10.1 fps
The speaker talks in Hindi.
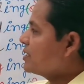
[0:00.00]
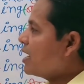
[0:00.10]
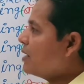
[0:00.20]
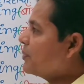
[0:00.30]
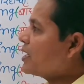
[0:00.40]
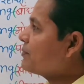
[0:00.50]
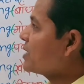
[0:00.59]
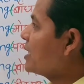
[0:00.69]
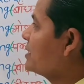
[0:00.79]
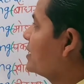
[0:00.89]
यहां पर आप
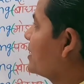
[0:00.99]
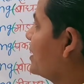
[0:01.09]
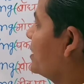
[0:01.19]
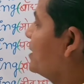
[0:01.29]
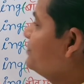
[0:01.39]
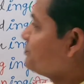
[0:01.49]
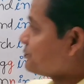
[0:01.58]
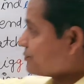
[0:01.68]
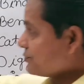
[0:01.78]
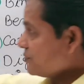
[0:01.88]
क्या देख रहे हैं
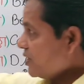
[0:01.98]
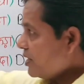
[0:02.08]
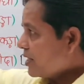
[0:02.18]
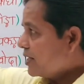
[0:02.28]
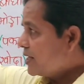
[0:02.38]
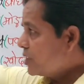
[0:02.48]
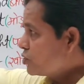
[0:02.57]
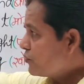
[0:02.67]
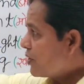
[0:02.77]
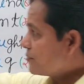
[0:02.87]
कि ये
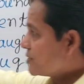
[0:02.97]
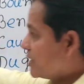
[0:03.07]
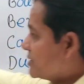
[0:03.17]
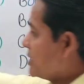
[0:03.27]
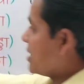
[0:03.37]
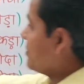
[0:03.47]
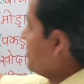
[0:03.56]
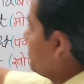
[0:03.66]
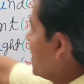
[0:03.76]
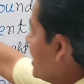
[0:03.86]
जो वर्ब्स हैं जिन्हें
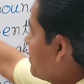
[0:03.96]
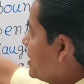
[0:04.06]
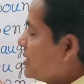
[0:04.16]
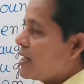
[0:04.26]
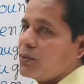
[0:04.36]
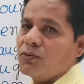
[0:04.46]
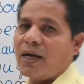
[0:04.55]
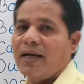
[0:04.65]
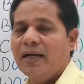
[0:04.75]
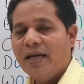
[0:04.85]
हमने ब्लैक में दिया
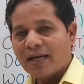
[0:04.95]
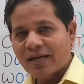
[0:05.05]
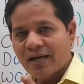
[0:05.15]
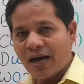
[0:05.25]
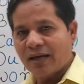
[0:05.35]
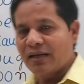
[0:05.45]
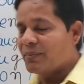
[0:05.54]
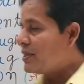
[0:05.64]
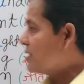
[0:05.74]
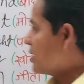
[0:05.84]
हुआ है काले
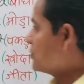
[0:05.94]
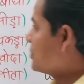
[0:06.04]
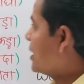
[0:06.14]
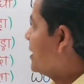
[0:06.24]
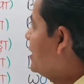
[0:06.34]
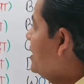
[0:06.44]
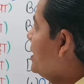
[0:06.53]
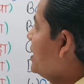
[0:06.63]
में दिया हुआ है